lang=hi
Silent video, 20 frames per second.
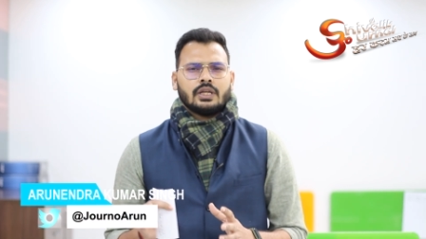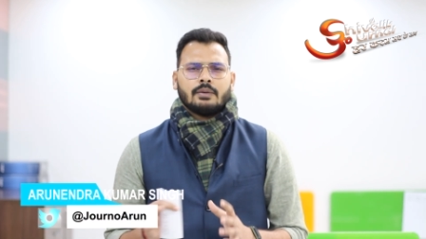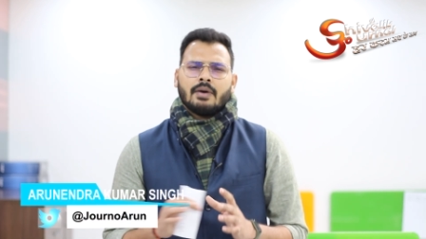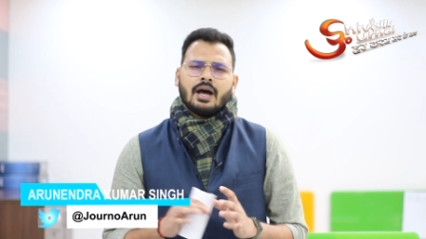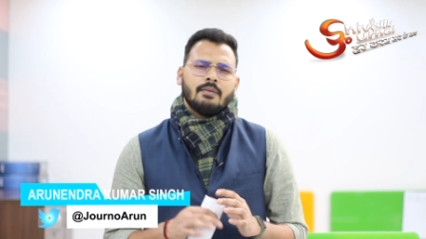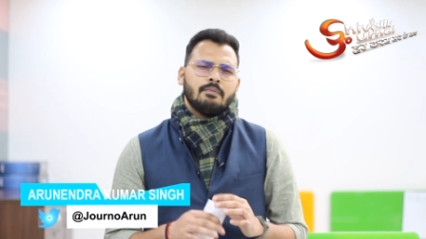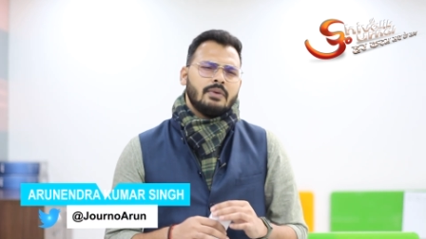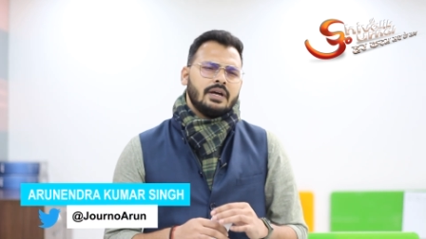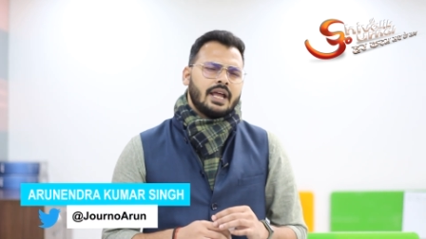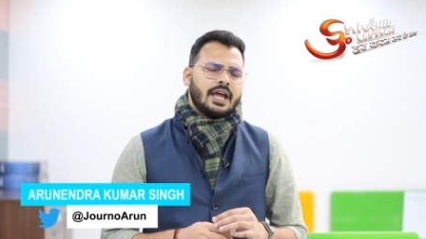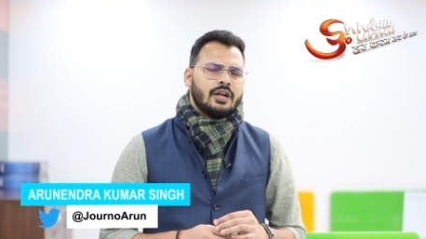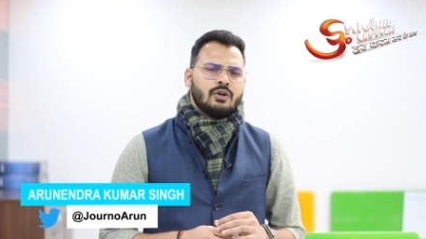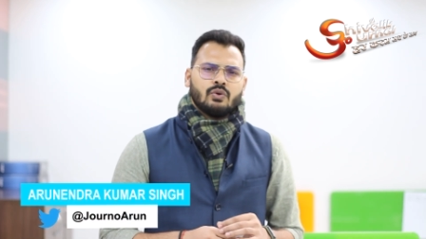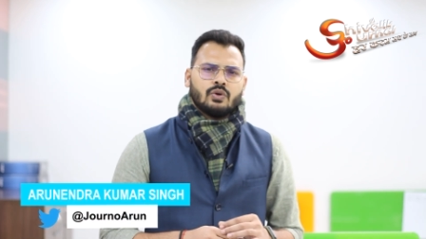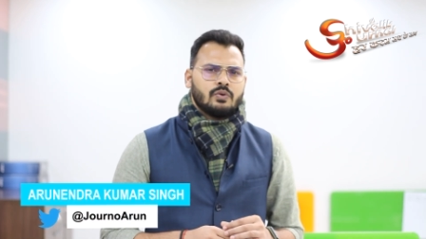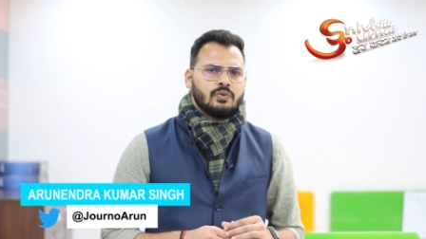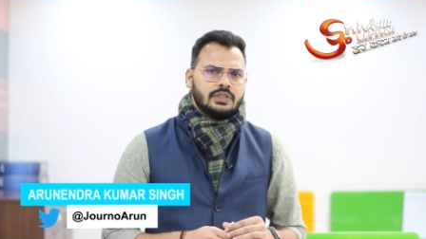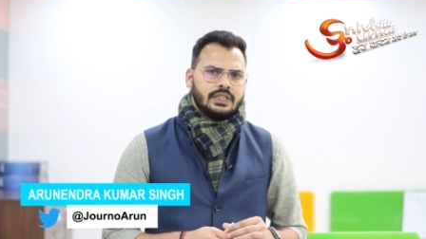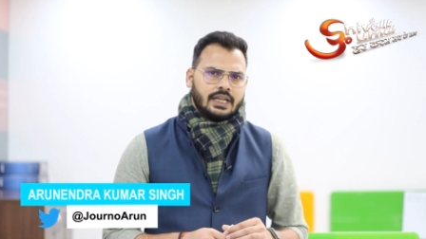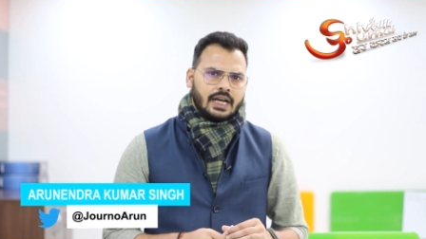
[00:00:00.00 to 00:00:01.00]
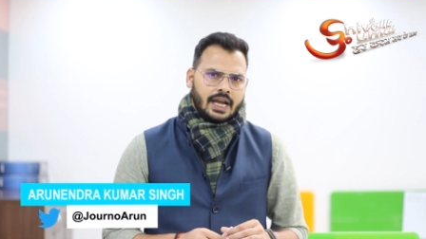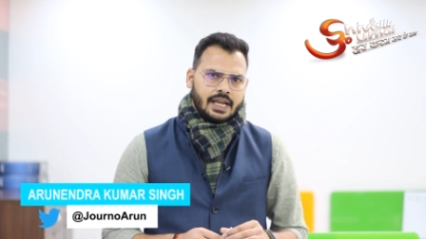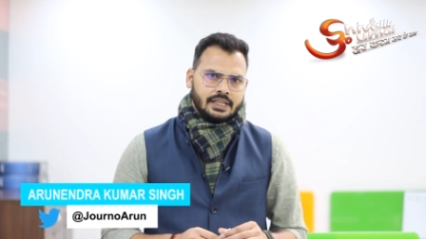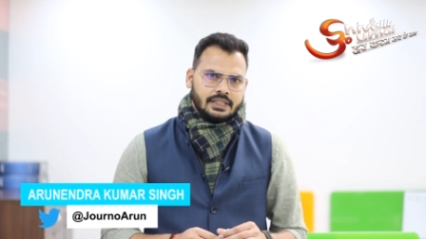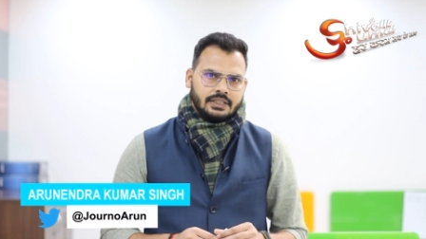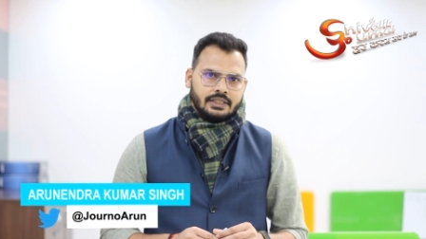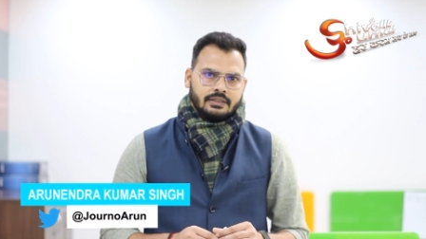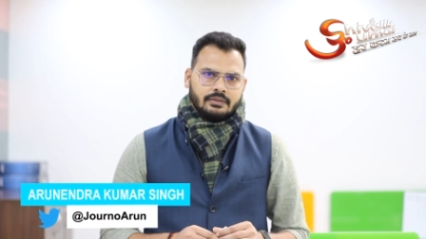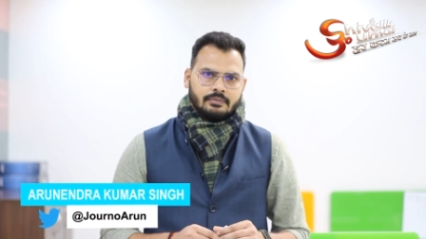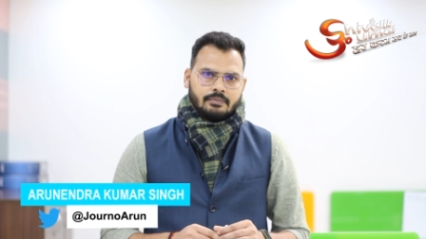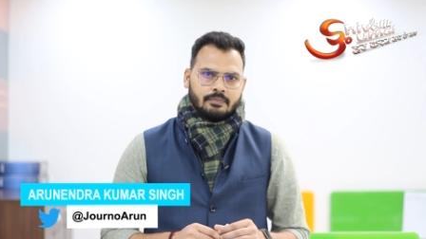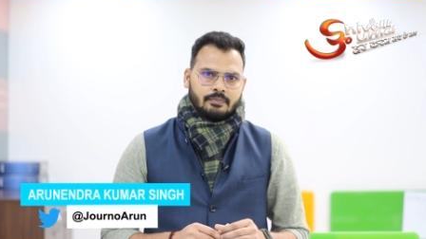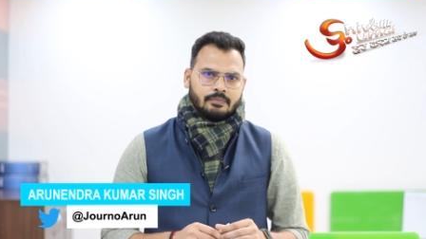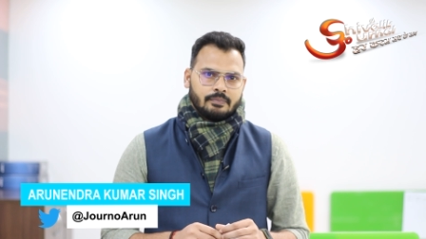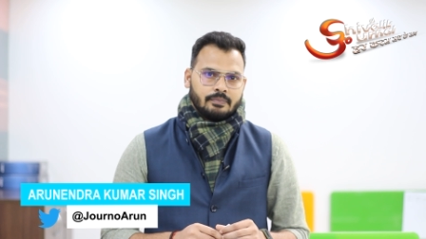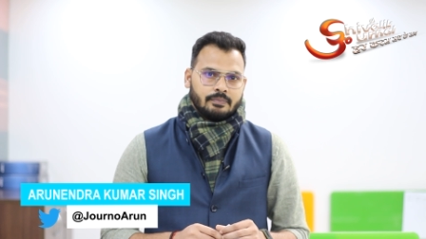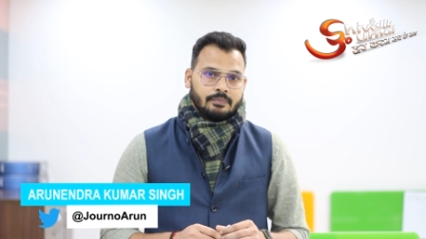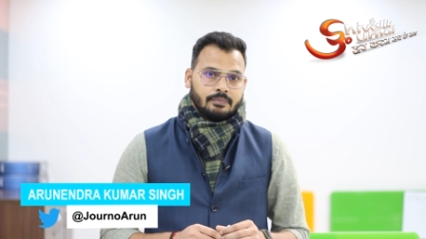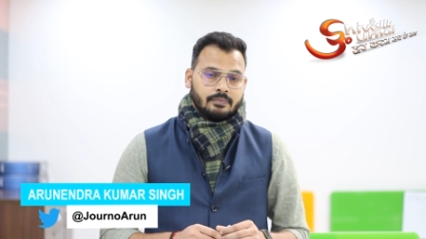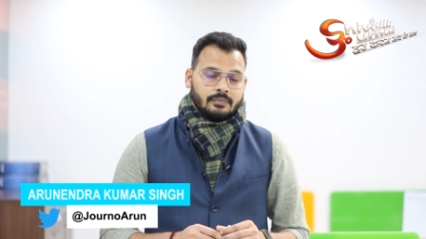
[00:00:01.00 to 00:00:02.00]
तमाम बयानों को वो
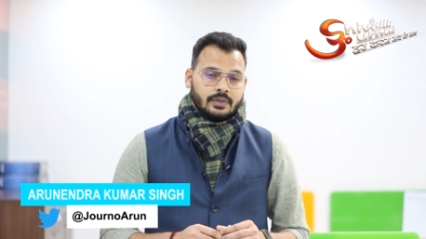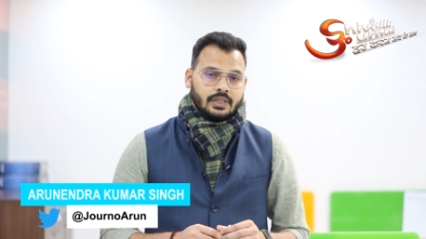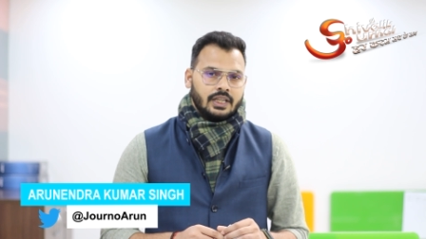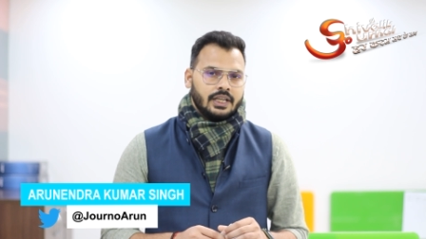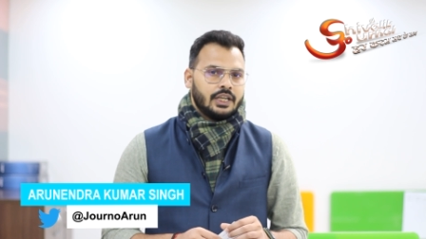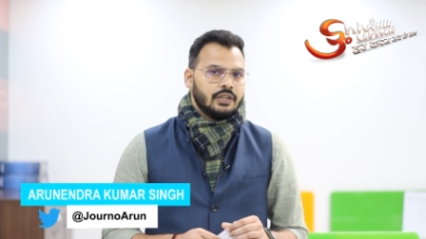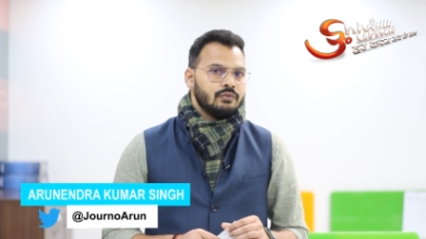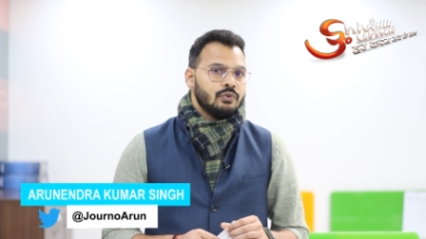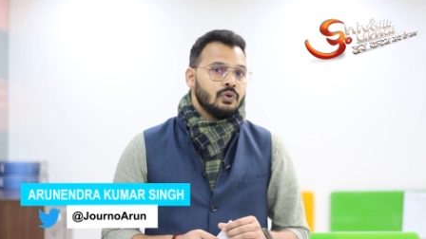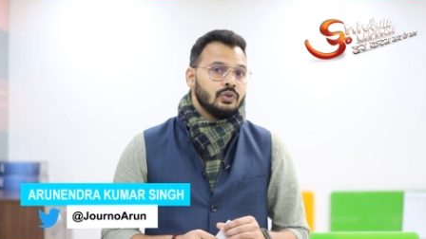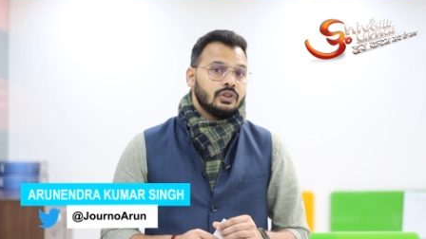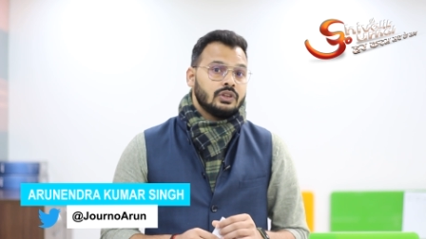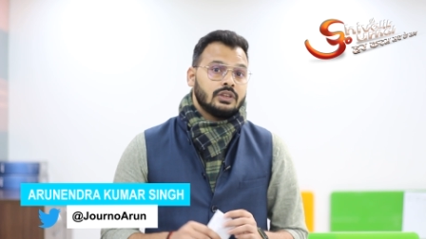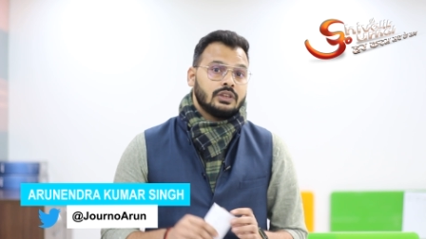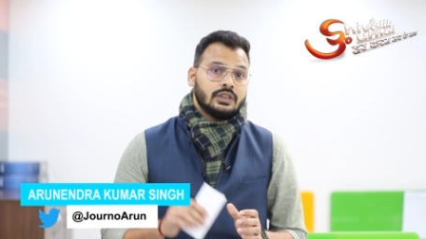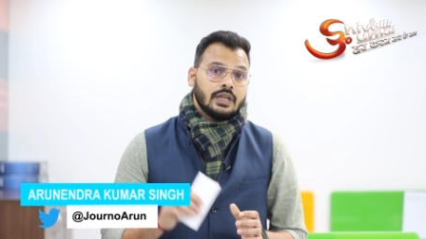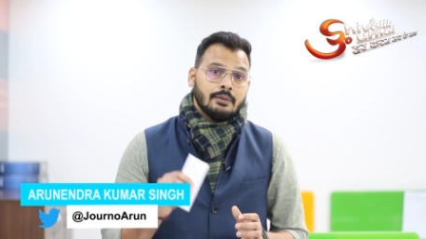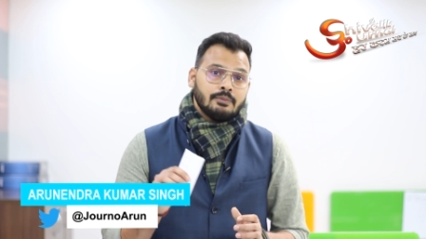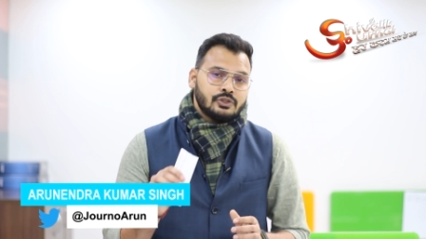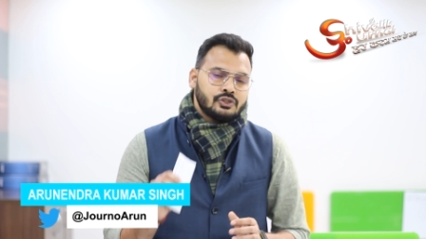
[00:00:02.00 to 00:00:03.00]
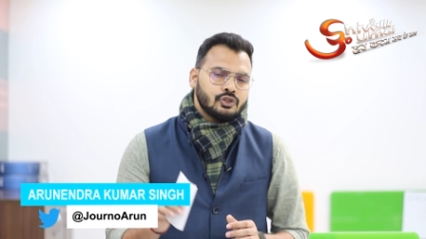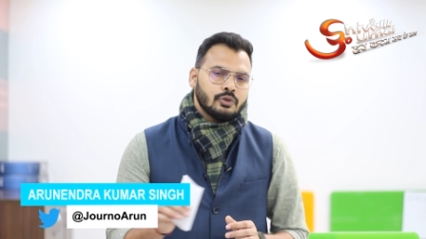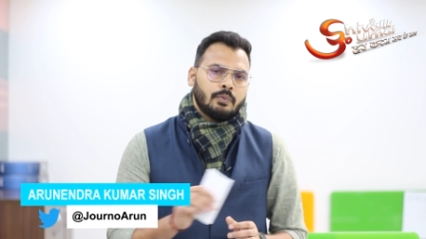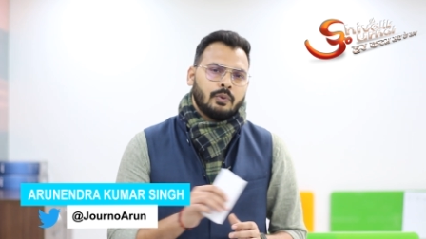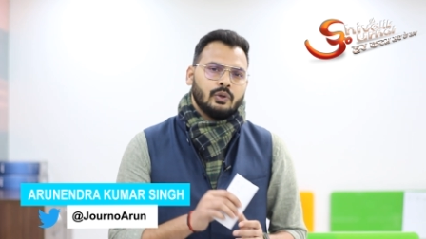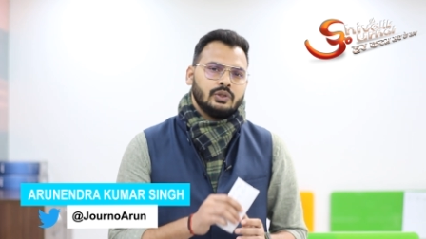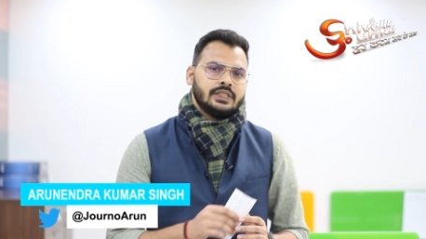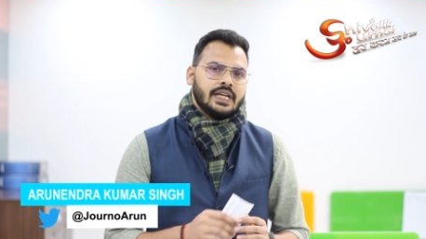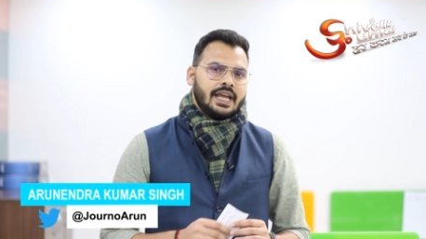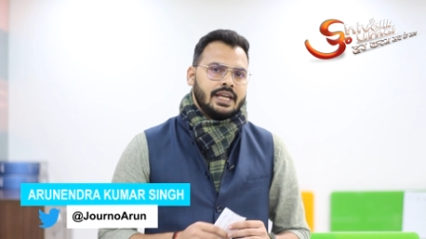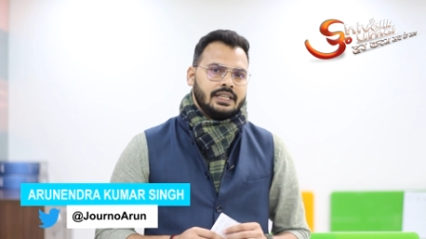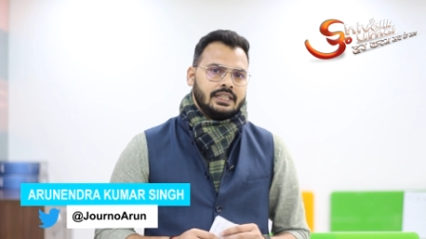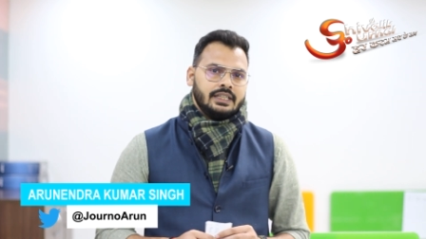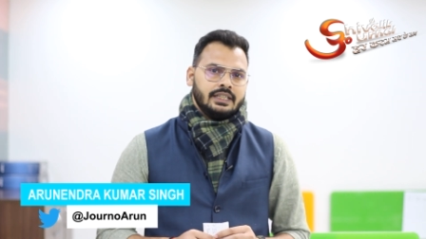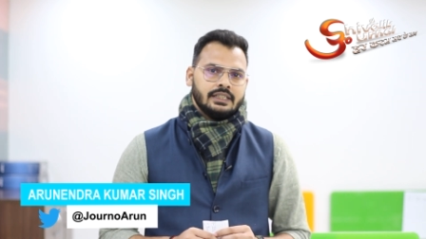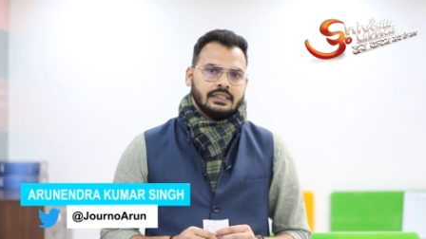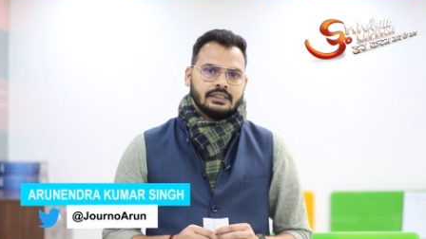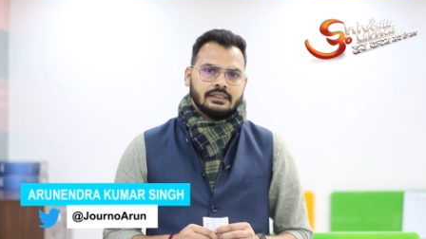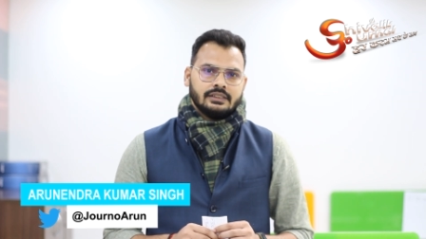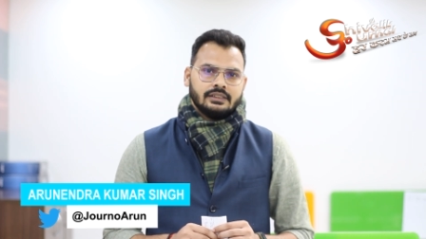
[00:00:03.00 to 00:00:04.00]
दिखाएगी लेकिन वो तब चुप हो
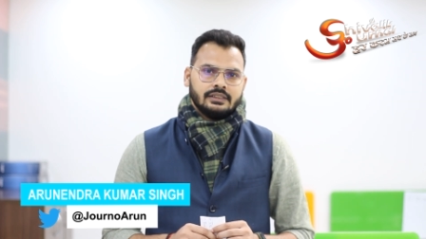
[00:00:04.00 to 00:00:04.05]
जाएगी